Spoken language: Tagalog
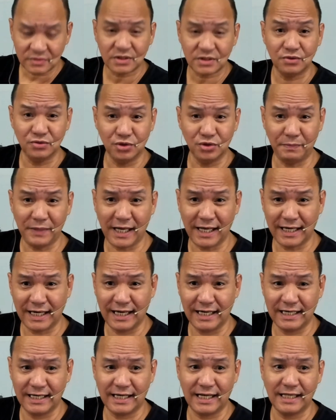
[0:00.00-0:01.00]
So
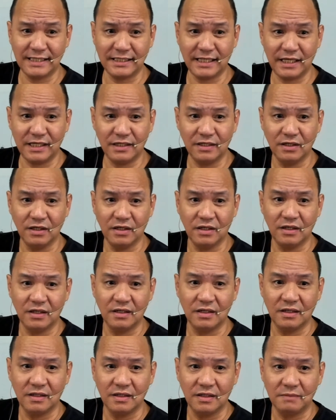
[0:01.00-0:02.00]
pag-aralan natin
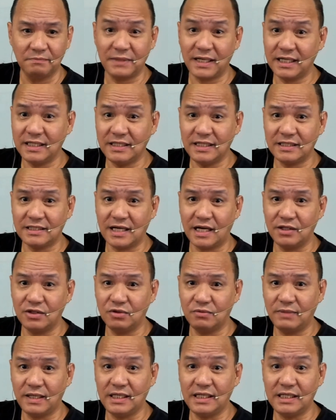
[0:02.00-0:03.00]
para hindi
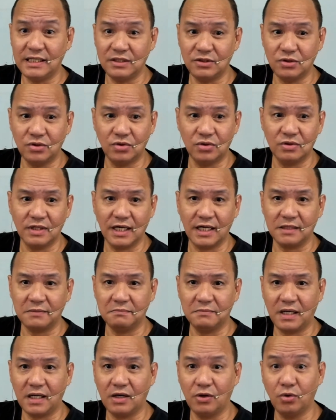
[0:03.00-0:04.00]
tayo malilito at
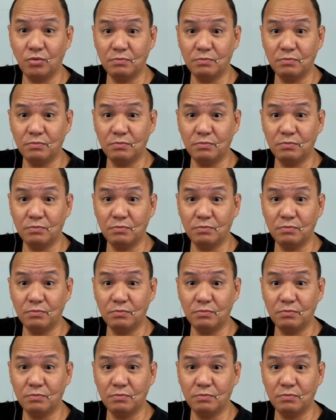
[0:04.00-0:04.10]
mag-